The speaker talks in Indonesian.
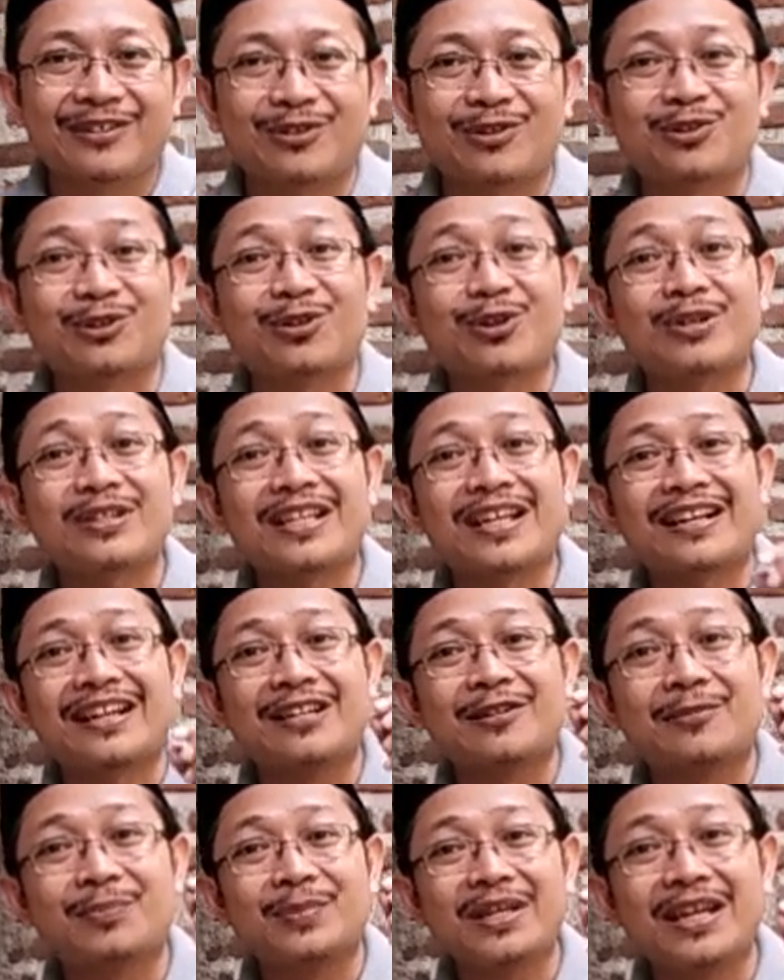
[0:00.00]
Contohnya
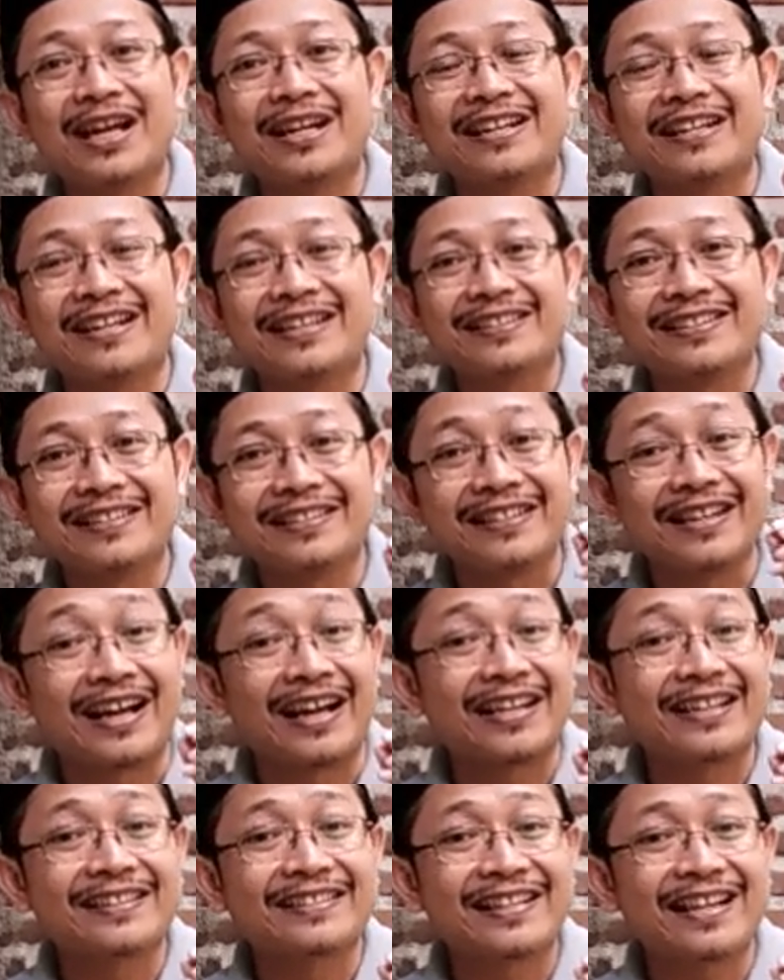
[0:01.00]
kelebihan dari Siti
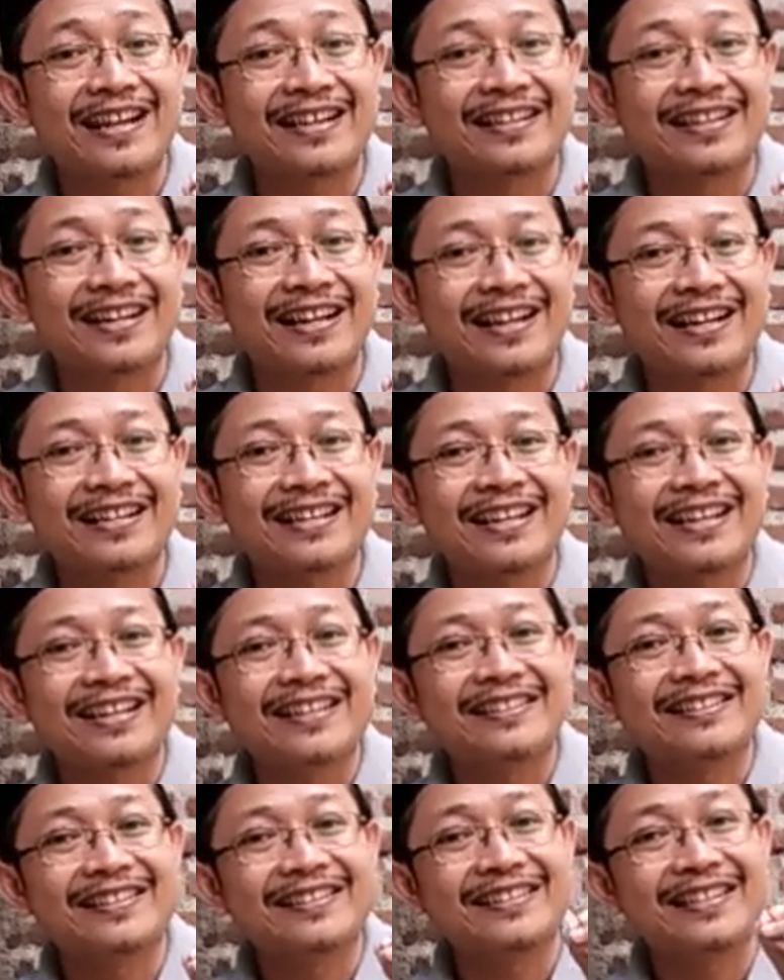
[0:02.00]
Aisyah adalah
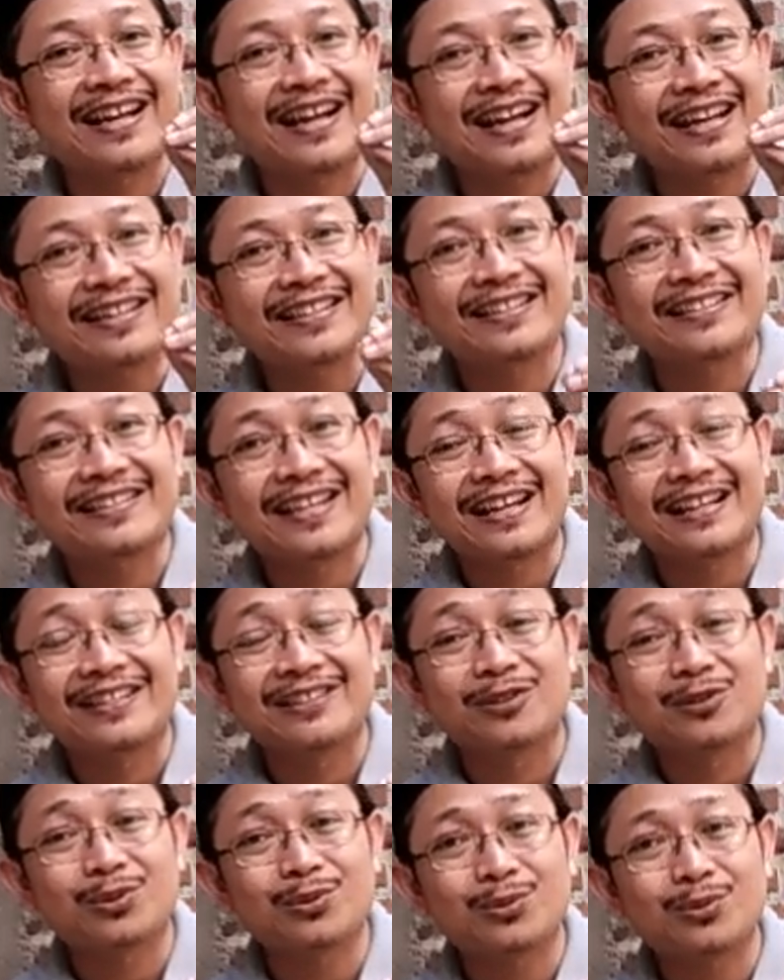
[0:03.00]
Siti Aisyah
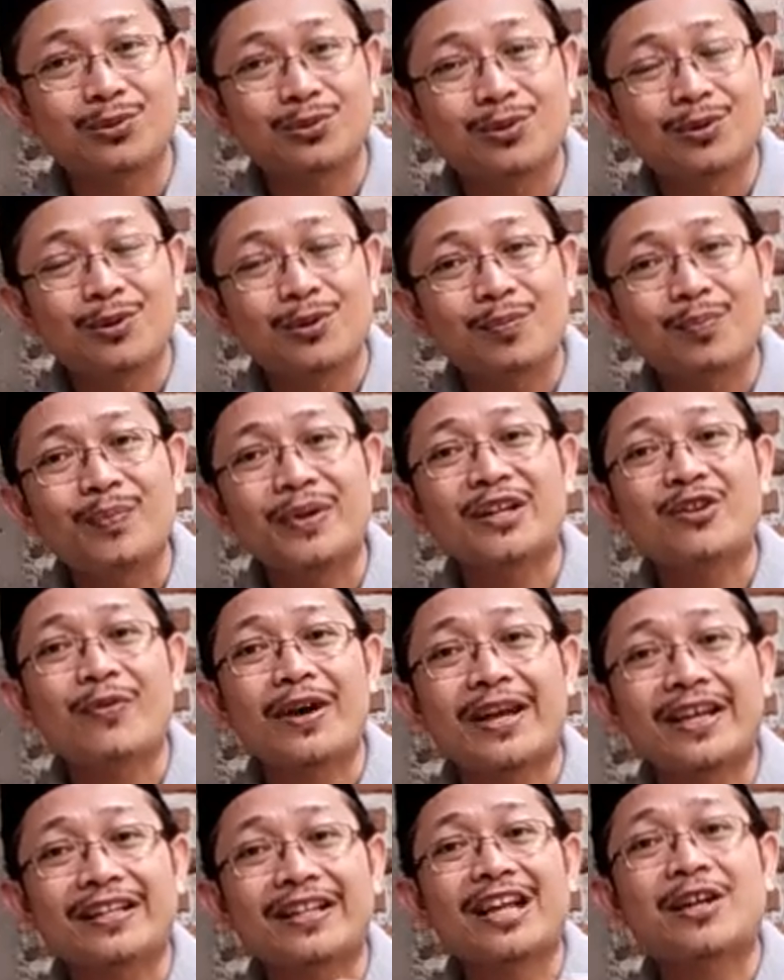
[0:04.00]
itu
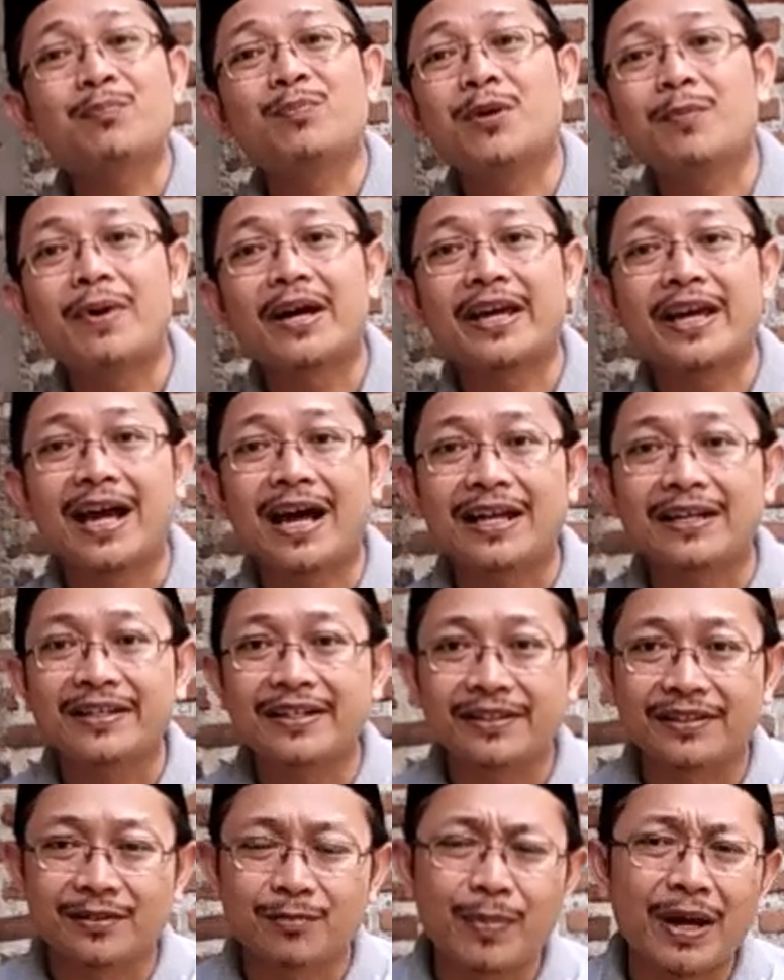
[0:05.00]
meriwayatkan berbagai
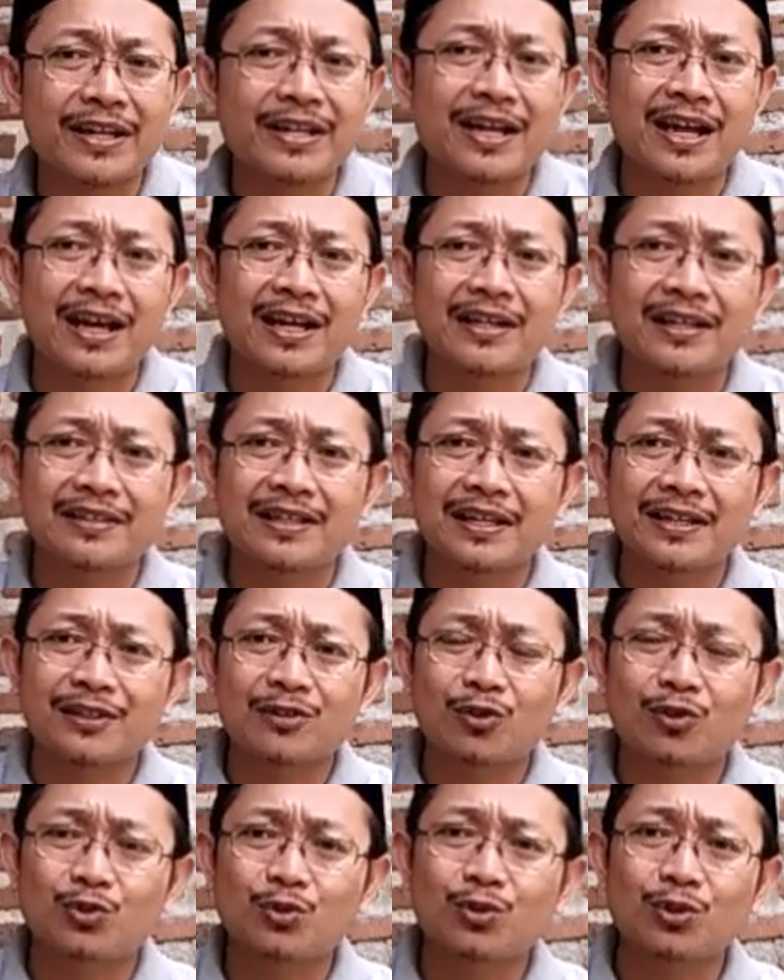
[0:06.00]
hadis. Banyak
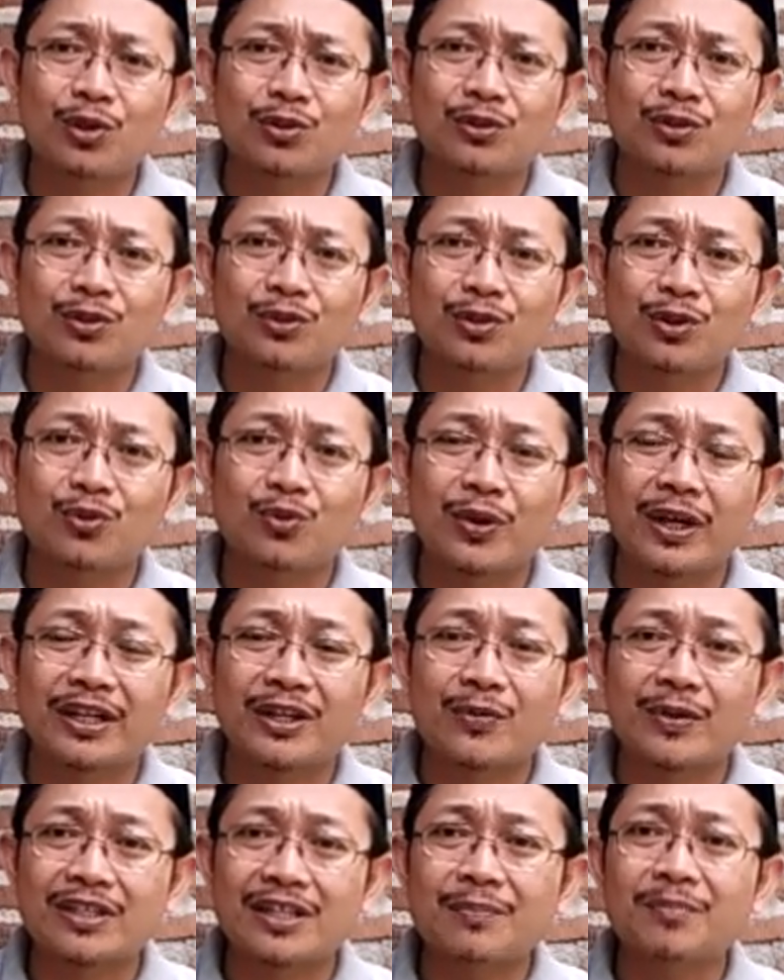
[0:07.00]
hadis-hadis Rasulullah Shallallahu
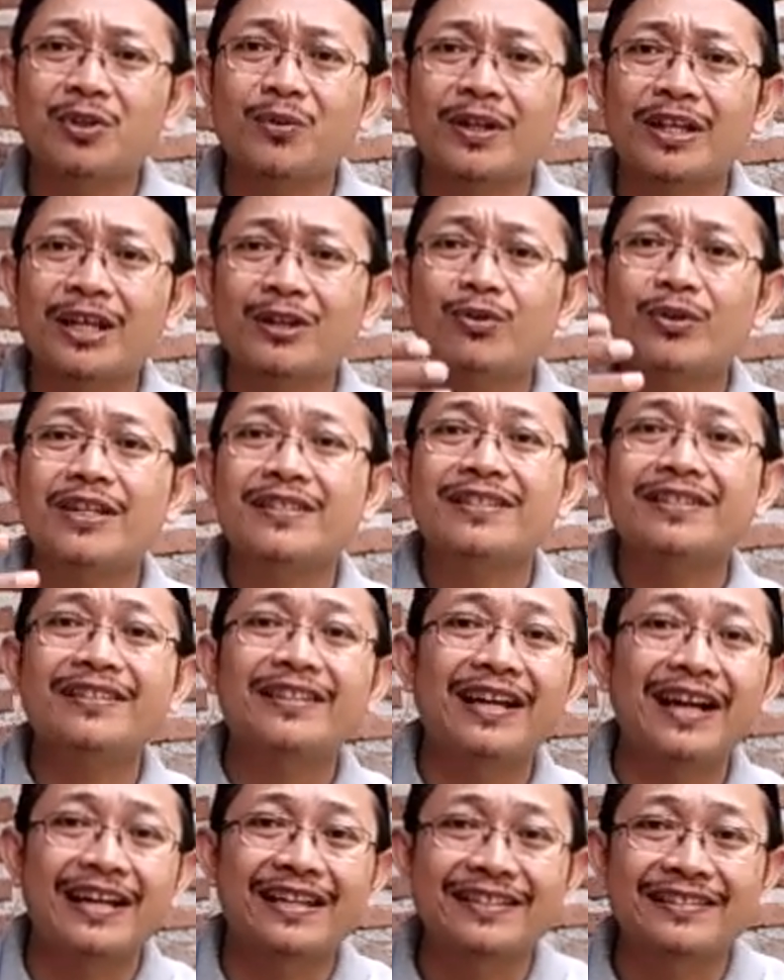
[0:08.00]
Alaihi Wasallam diriwayatkan oleh
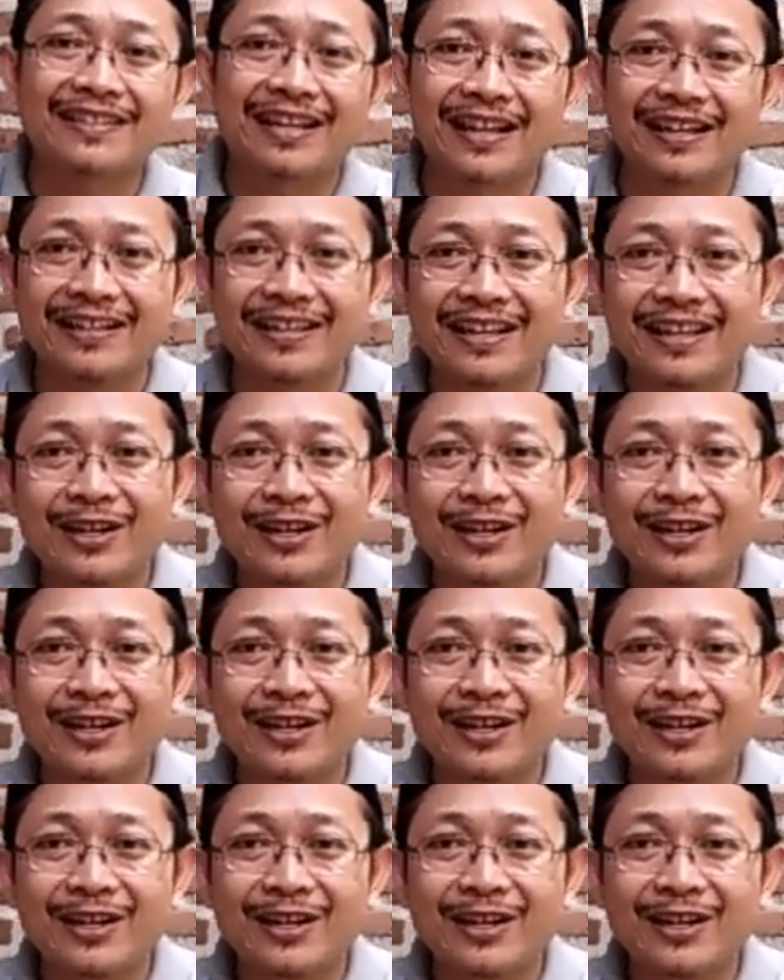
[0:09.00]
Siti Aisyah.